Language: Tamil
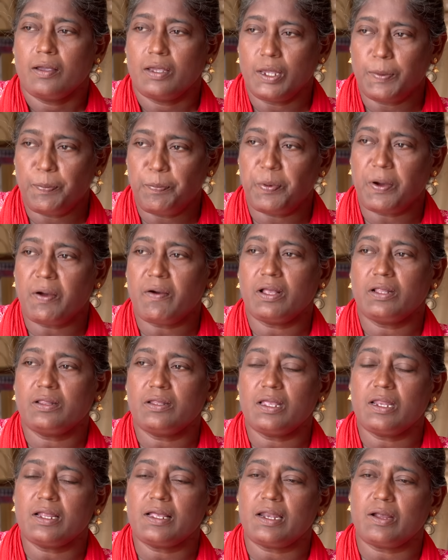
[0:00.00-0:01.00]
இப்போ வந்து
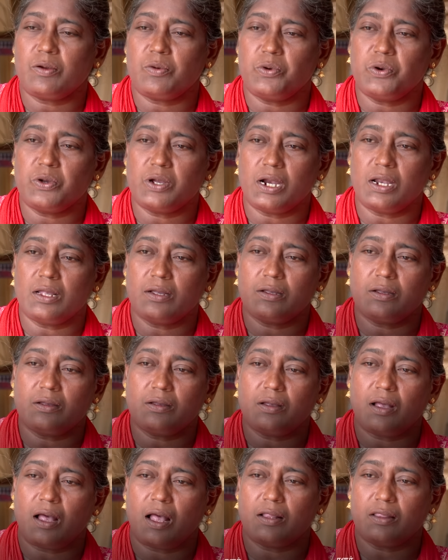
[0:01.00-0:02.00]
இருக்கிற குழுக்களுக்கு
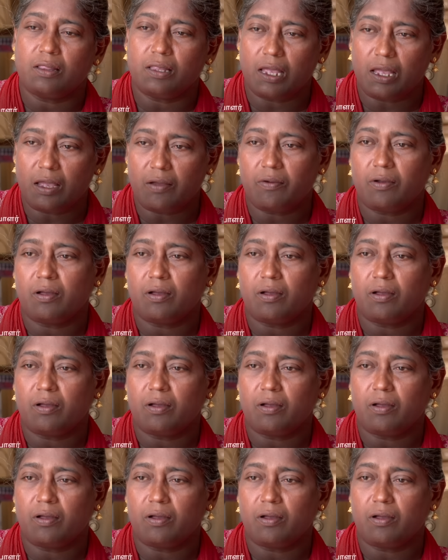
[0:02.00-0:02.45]
அதே